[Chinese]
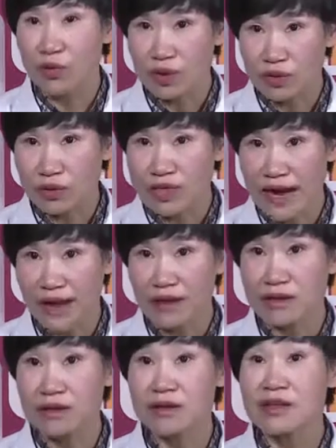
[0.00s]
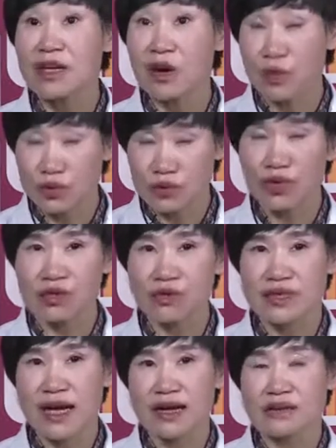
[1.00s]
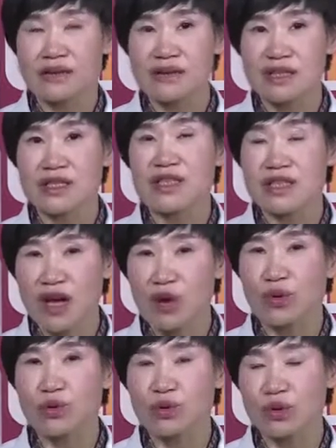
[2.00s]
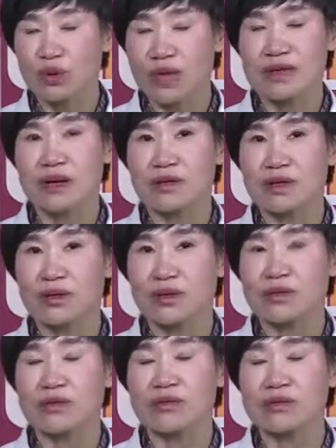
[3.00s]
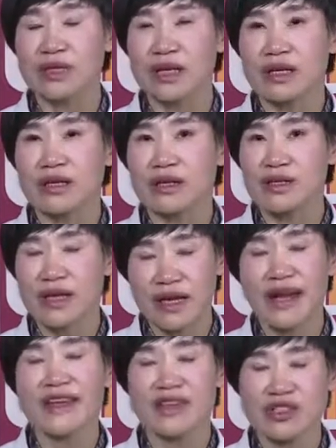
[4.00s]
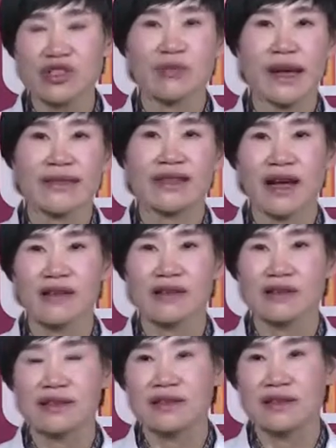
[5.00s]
物流产，药物去流产，其实药物对卵巢的那个伤害也是蛮大的。